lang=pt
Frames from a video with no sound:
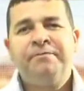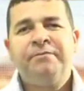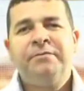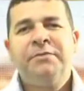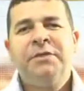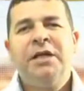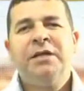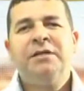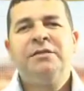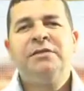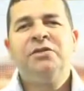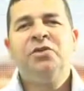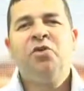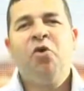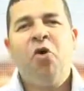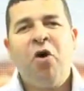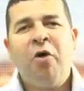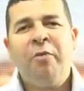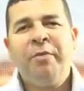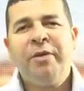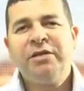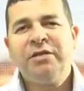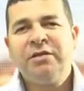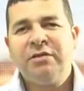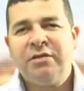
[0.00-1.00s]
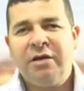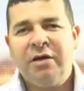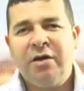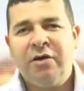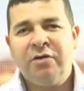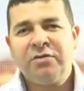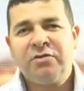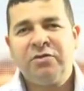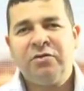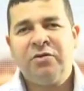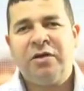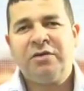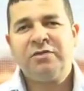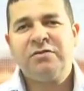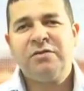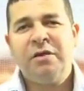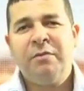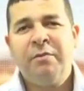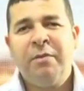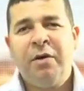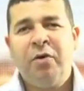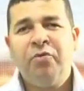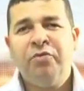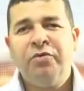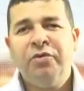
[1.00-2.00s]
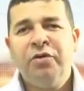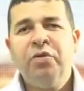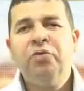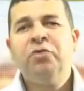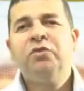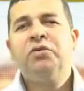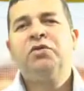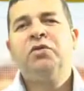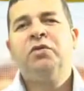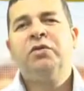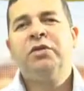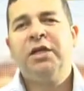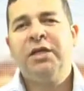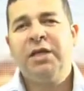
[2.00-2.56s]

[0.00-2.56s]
desse homem de Deus, o nosso irmão Nilson